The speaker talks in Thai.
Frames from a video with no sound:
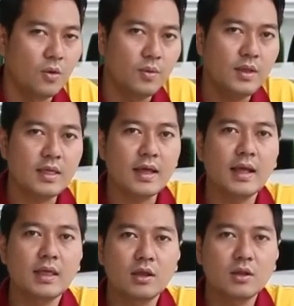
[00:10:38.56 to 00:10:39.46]
วิธีใช้งา
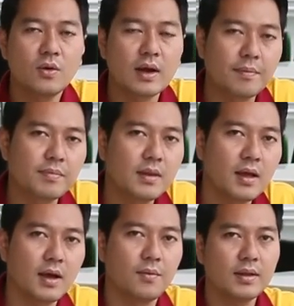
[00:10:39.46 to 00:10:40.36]
นเกียร์โต้ครับถ้า
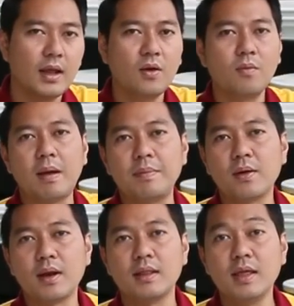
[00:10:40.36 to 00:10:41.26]
เกิดว่าท่านลงแบบเดีย
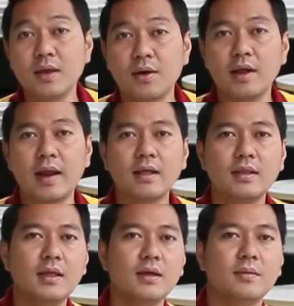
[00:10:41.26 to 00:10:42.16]
วกันเลยที่เดียวกันเลยนะ
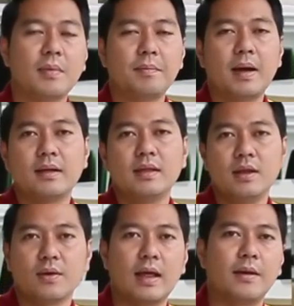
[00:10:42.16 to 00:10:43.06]
ที่แบบมาที่
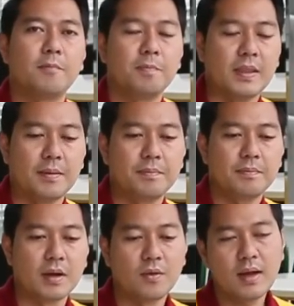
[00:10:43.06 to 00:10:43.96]
เดียวกันนะครับ
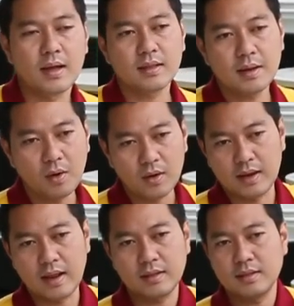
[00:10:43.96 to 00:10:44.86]
หมายความว่าท่านมองเห็
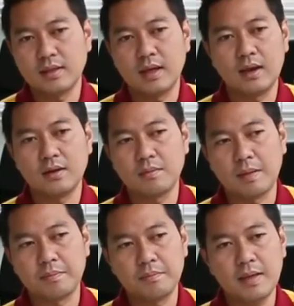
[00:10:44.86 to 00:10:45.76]
นแล้วเนินแบ
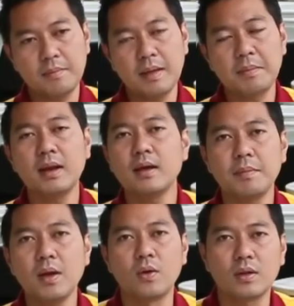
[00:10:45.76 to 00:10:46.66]
บไม่ไม่ไม่ลึก
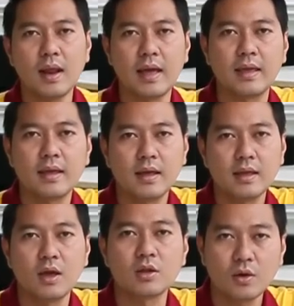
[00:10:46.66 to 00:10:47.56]
ไม่โหดเท่าไหร่
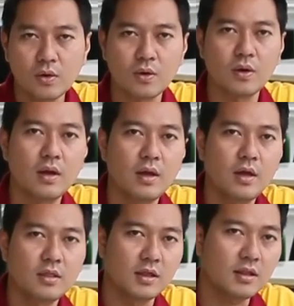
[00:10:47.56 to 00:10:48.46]
เกียร์โต้
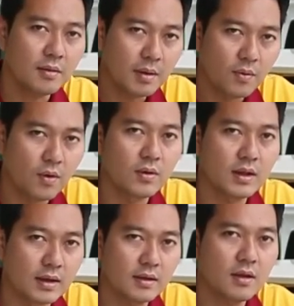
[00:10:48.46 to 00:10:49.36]
สิ่งที่ท่านพวง
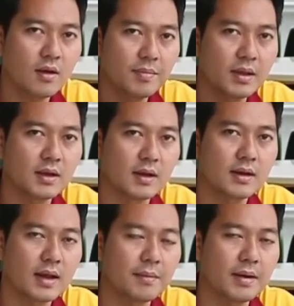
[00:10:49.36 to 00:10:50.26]
ถึงต้องคำนึงถึง
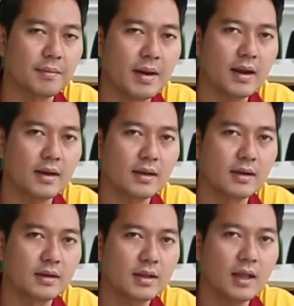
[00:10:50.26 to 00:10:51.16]
นะครับอันดับแรกเลย
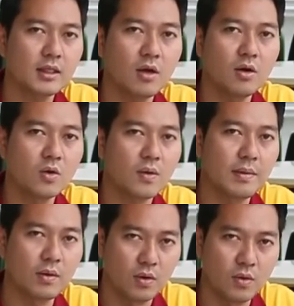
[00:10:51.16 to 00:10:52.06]
คือท่านต้องลดความ
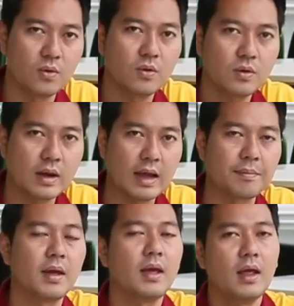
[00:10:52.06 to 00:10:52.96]
เร็วลงนะครับ
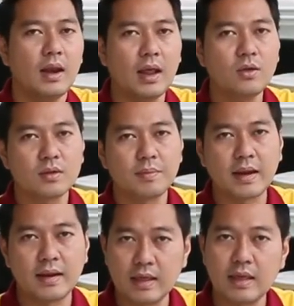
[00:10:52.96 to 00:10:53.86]
แล้วอยู่ตำแห
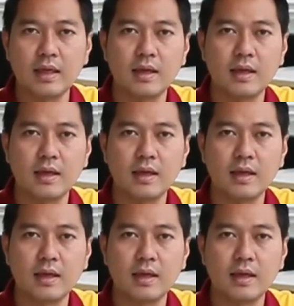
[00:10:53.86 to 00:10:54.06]
น่งดี